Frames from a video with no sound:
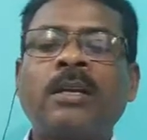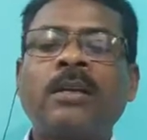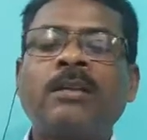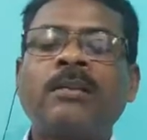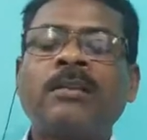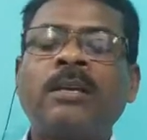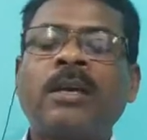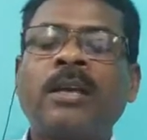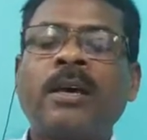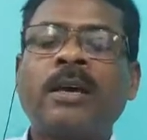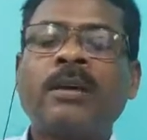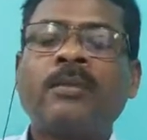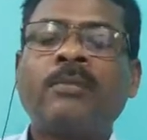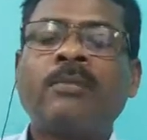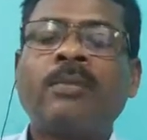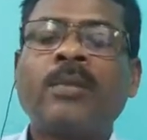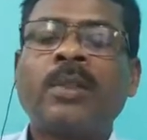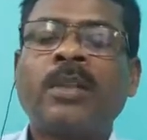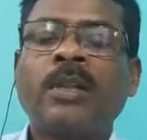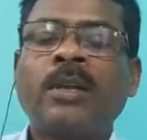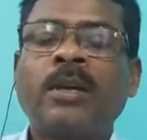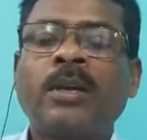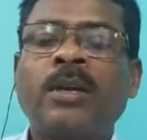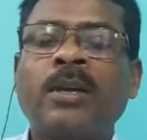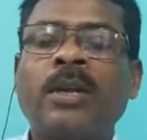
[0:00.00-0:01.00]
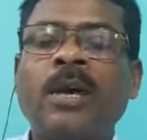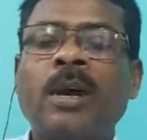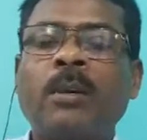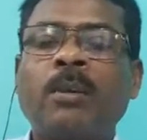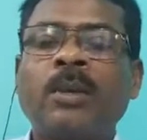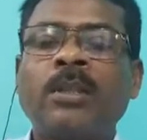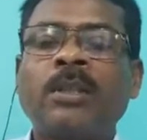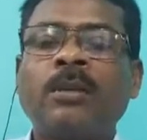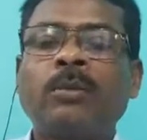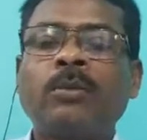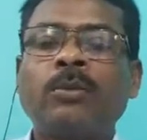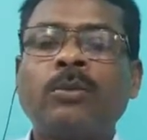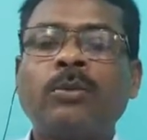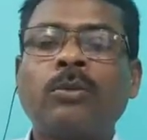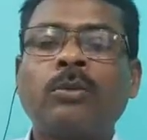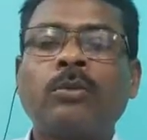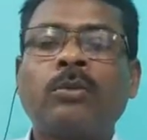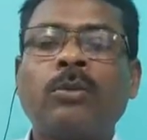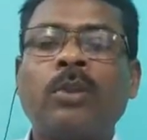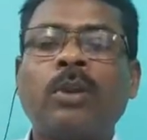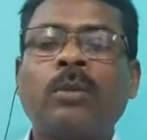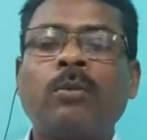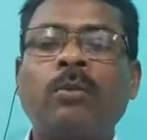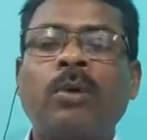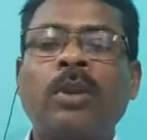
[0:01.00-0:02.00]
এছাড়া এটা আমাদের মতন
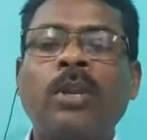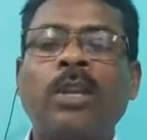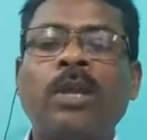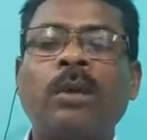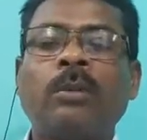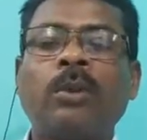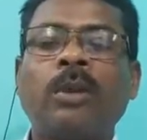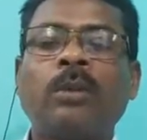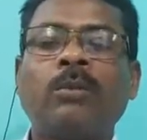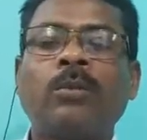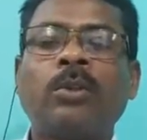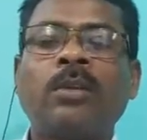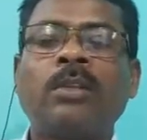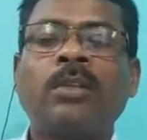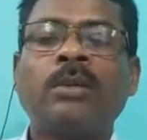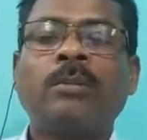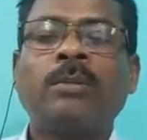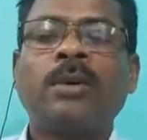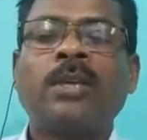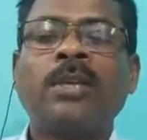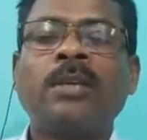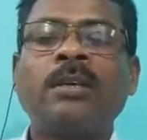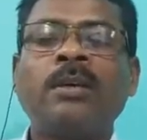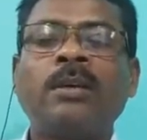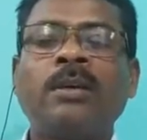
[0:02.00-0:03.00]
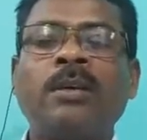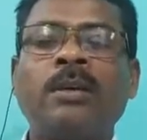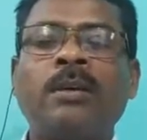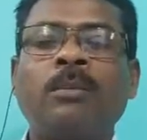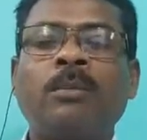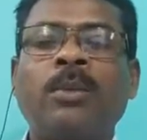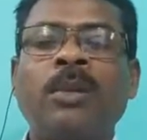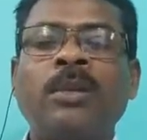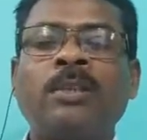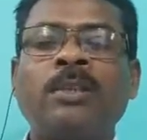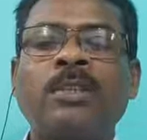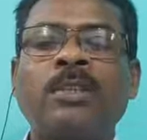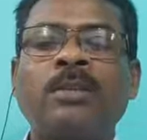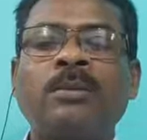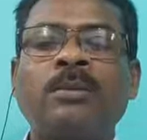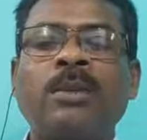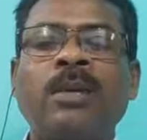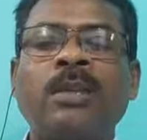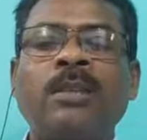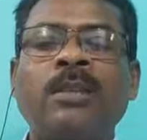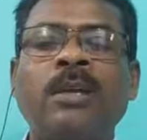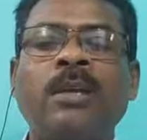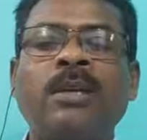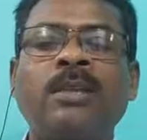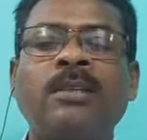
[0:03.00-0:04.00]
করে বললে আমরা বলতে পারি
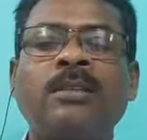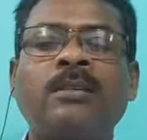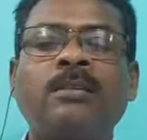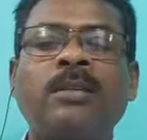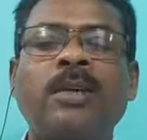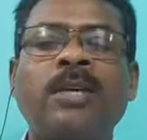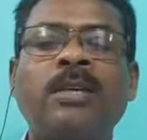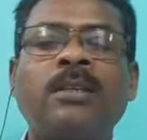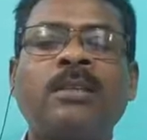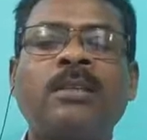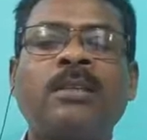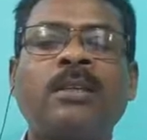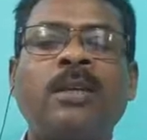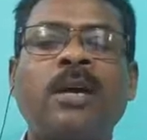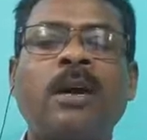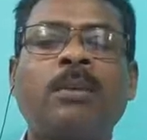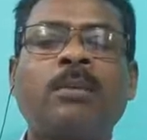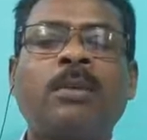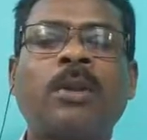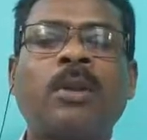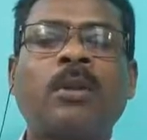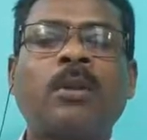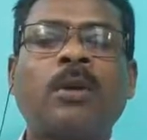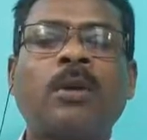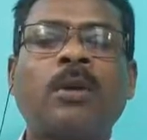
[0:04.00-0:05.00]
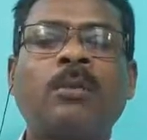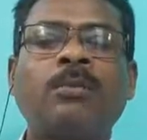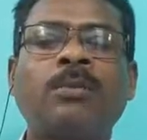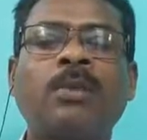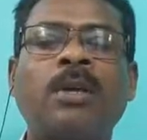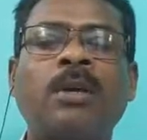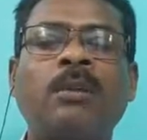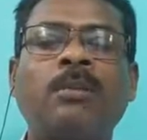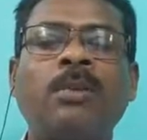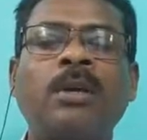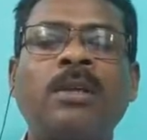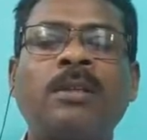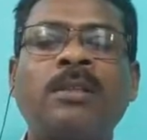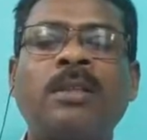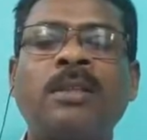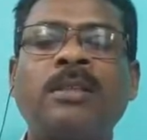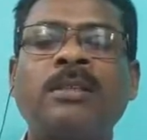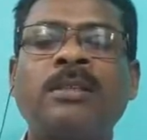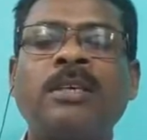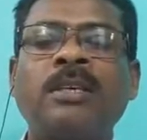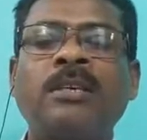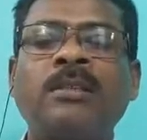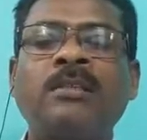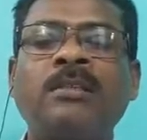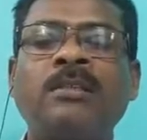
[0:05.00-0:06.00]
প্রেসক্রিপশন দ্যাট ইজ মেড আফটার অবজার্ভিং দ্য
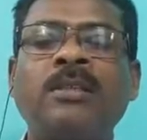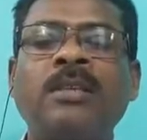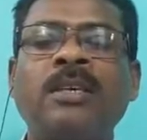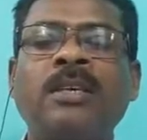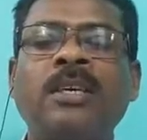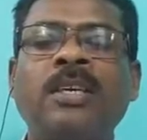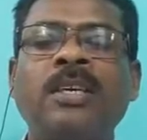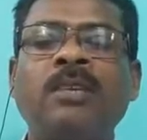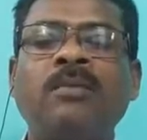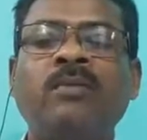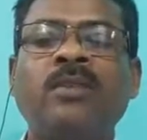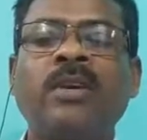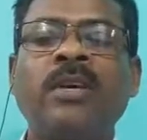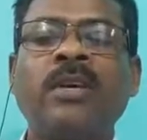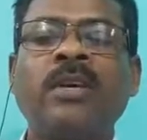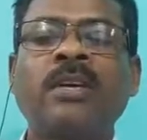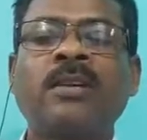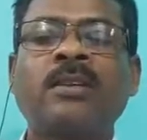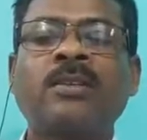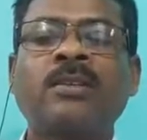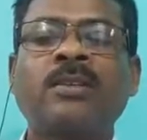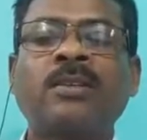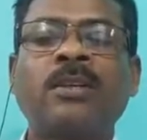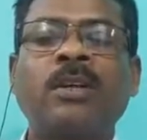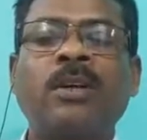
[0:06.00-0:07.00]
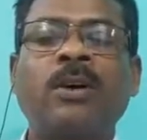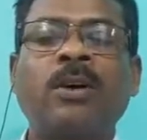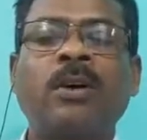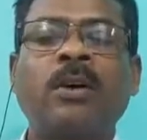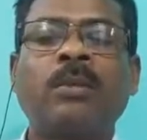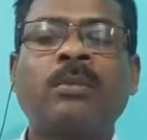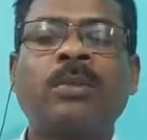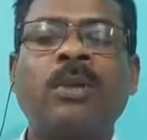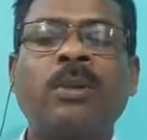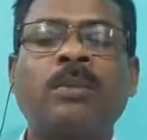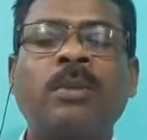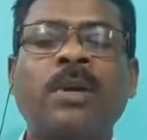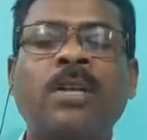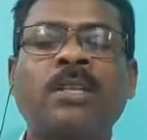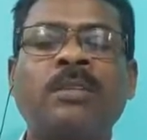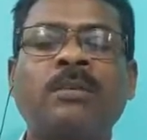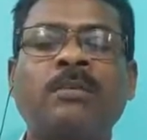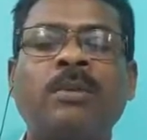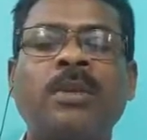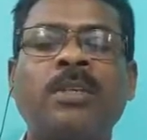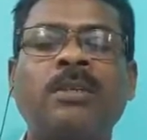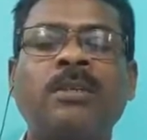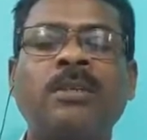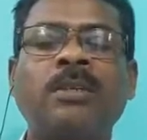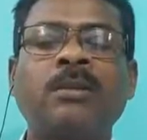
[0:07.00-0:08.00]
চেঞ্জিং ইফেক্টস অব দ্য ফার্স্ট
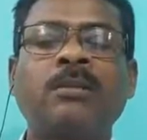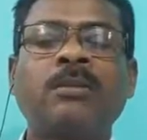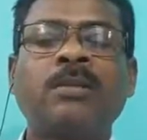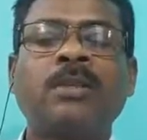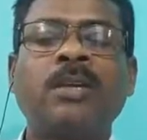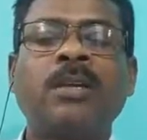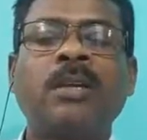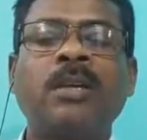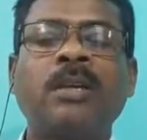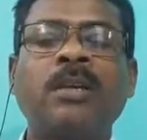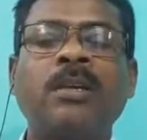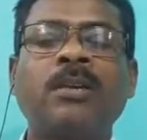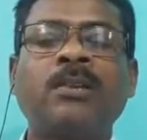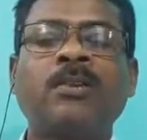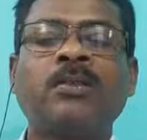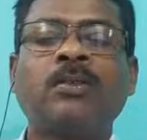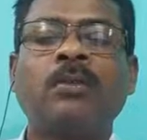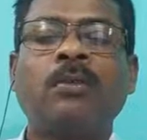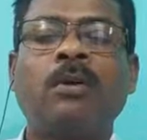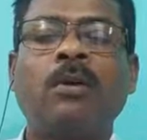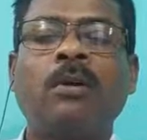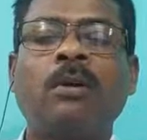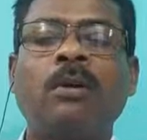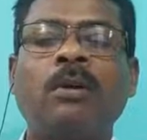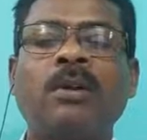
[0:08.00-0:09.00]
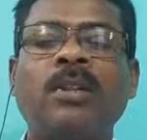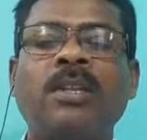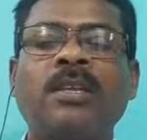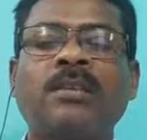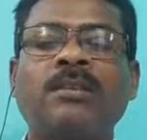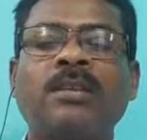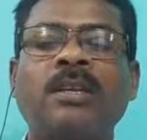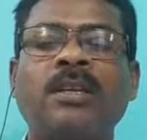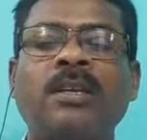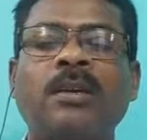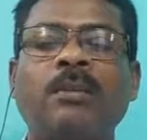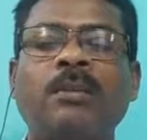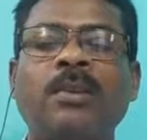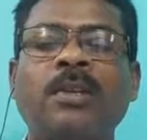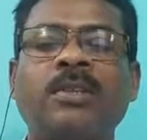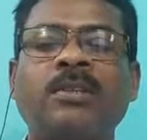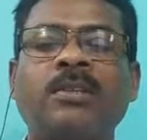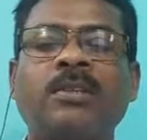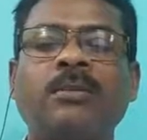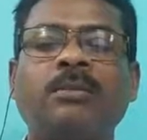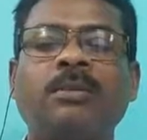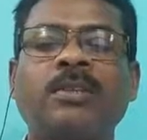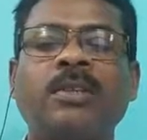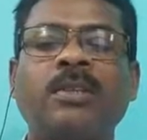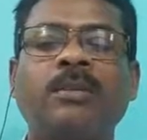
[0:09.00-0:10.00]
প্রেসক্রিপশন ইজ কল্ড দ্য সেকেন্ড
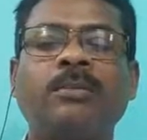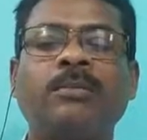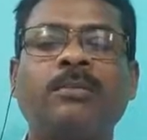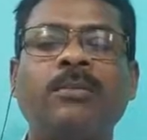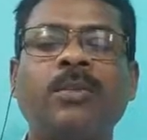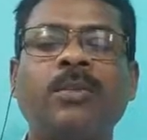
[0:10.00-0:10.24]
প্রেসক্রিপশন